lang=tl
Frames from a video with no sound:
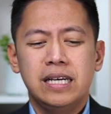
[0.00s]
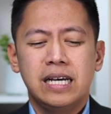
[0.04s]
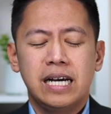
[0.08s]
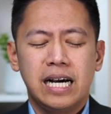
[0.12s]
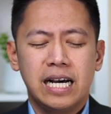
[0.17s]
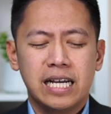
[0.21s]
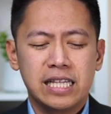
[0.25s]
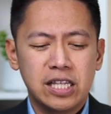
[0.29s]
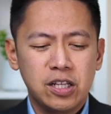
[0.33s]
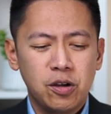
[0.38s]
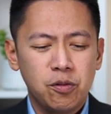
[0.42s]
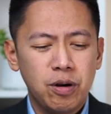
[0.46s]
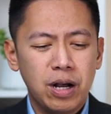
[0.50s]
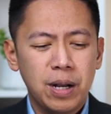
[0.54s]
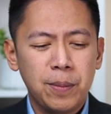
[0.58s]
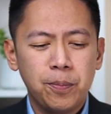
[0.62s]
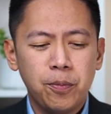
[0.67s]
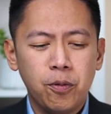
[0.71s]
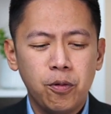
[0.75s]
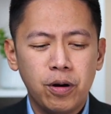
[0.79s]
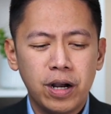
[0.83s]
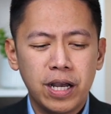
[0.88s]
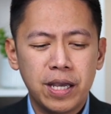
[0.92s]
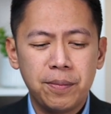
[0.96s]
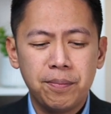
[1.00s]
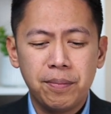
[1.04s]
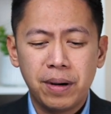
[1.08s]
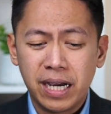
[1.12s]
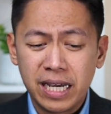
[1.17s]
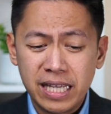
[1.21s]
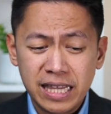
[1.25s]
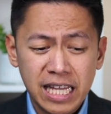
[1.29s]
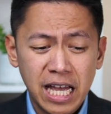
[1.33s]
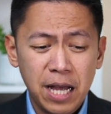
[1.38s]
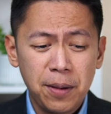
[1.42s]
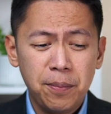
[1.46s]
At nawa po ay
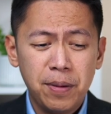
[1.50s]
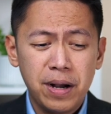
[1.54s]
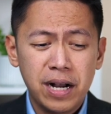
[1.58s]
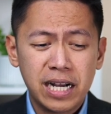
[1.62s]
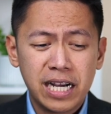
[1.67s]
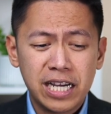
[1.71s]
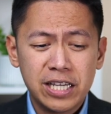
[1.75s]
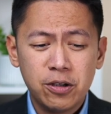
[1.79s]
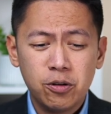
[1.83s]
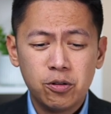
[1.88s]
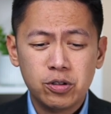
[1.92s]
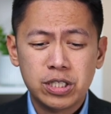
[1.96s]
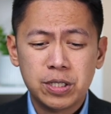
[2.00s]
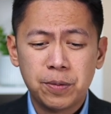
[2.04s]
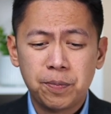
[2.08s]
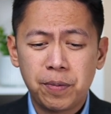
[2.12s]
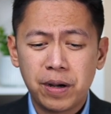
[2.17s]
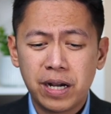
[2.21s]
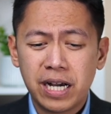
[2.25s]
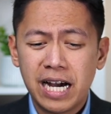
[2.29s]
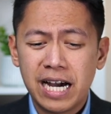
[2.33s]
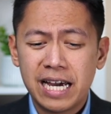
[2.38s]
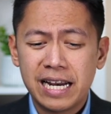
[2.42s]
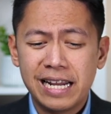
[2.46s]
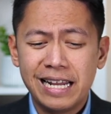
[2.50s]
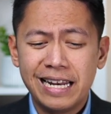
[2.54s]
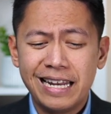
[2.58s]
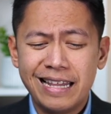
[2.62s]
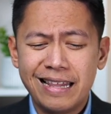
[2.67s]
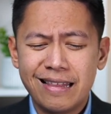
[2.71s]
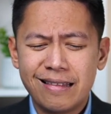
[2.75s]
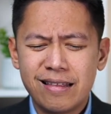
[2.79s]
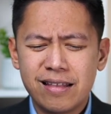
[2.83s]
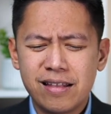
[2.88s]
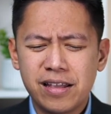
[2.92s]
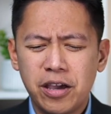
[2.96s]
makinabang kayo sa pag-aaralan
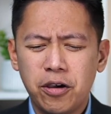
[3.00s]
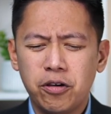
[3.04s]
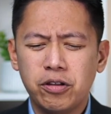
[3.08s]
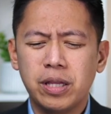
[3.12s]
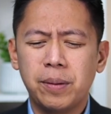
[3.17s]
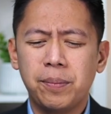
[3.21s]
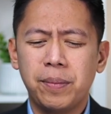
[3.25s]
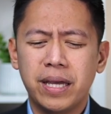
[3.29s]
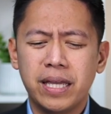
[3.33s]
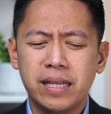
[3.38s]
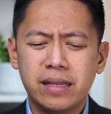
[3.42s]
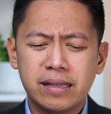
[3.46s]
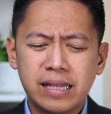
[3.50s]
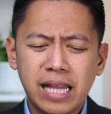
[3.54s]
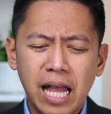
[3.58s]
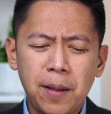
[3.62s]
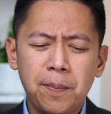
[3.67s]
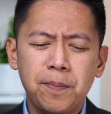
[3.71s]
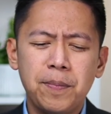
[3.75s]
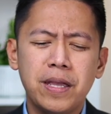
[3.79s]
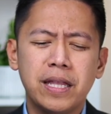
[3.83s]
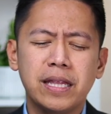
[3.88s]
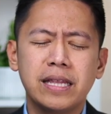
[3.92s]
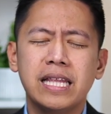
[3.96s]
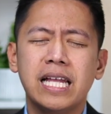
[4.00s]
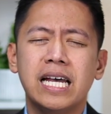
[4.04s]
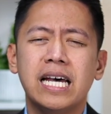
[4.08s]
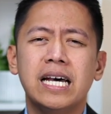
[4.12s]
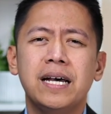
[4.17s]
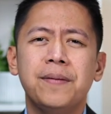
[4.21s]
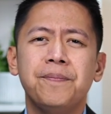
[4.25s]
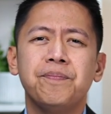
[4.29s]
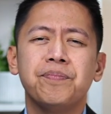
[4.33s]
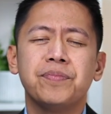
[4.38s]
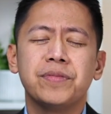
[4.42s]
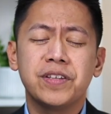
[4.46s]
natin ngayon na may topic
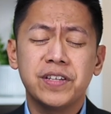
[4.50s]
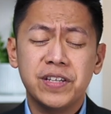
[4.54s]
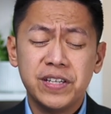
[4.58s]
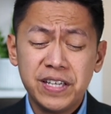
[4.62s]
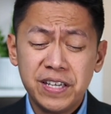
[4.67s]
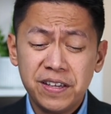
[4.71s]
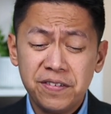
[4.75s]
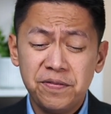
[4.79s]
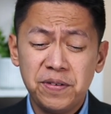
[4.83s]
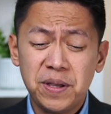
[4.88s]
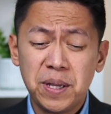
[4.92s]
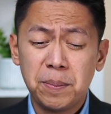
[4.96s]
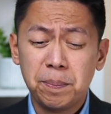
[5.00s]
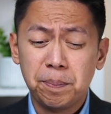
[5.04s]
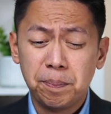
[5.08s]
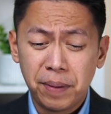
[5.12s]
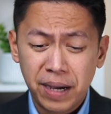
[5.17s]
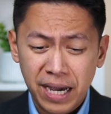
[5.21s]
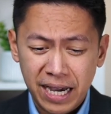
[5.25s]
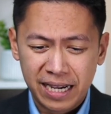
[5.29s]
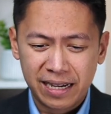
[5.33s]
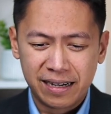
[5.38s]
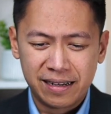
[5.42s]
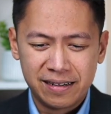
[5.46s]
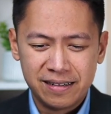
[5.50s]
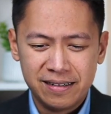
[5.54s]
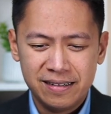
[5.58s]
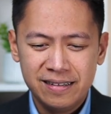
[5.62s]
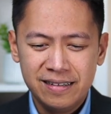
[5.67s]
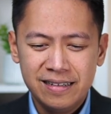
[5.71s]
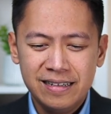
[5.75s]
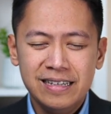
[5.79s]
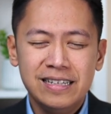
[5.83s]
na Giving Back.